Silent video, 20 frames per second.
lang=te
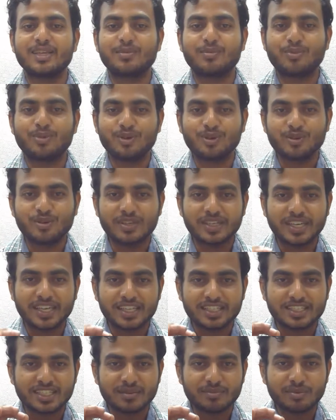ఇప్పుడు
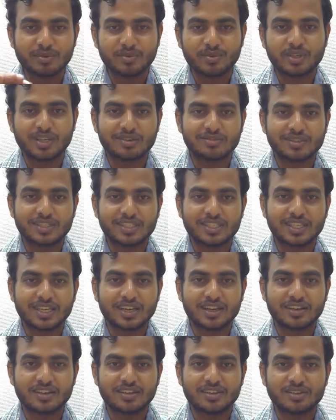నేను చెప్పబోయే
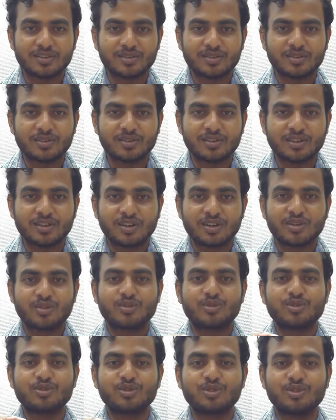విషయాలను
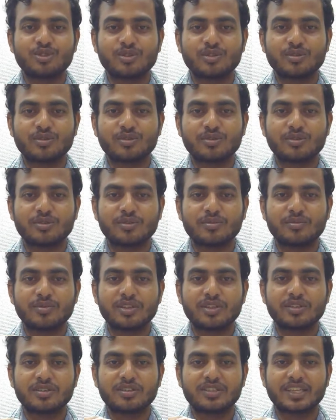కొంచెం
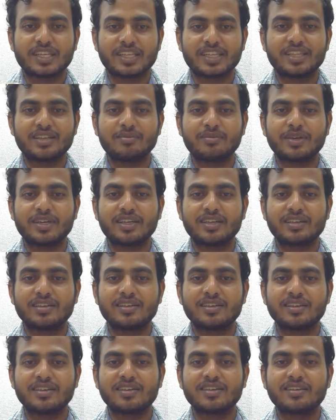మీరు శ్రద్ధ పెట్టి
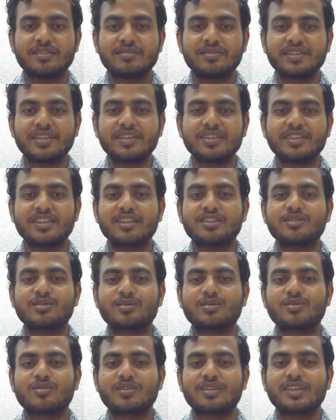విని
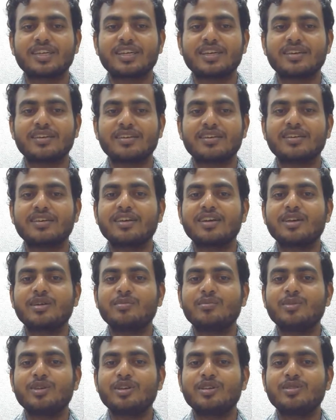తెలుసుకుంటే
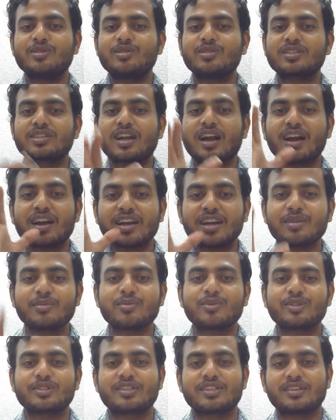మీరు షాక్
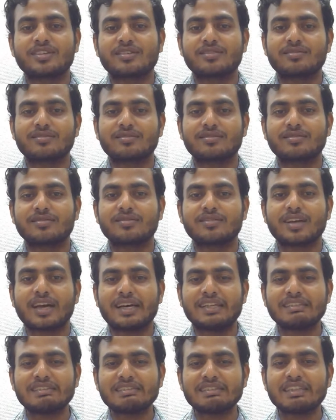అయిపోతారు
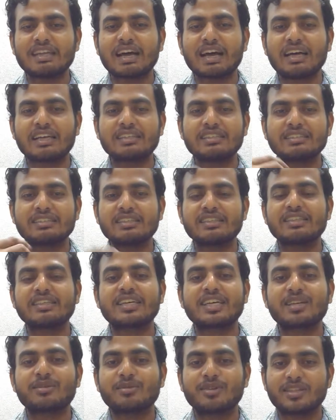అంత
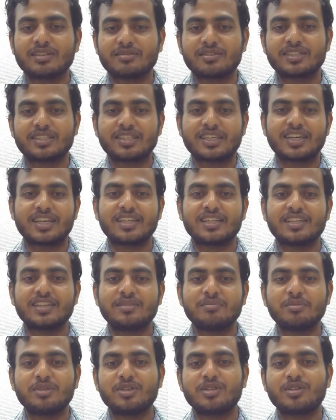ఆశ్చర్యకరమైన విషయాన్ని
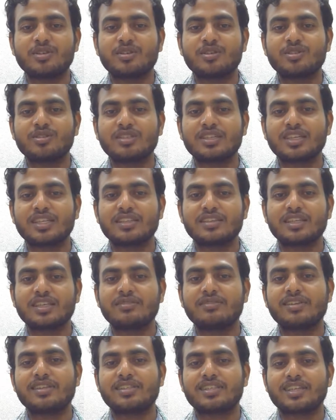మీకు ఈరోజు నేను
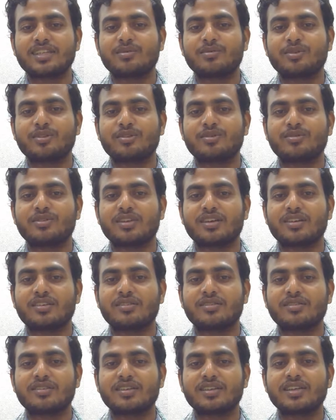రివీల్ చేయబోతున్నాను
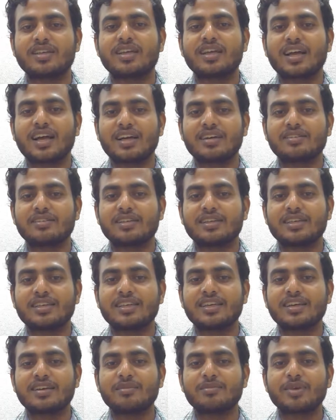
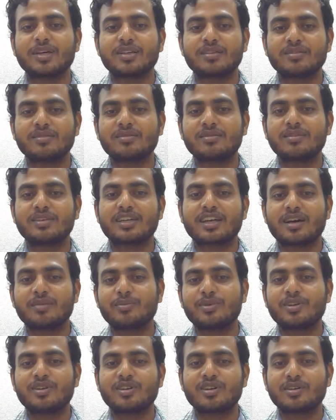ఇంకా మనం
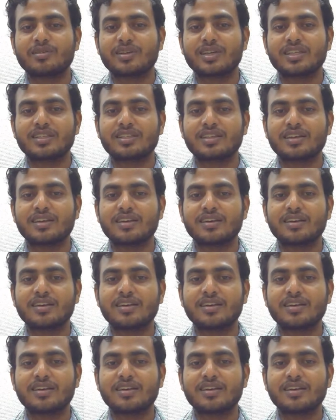టాపిక్లోకి వెళ్తే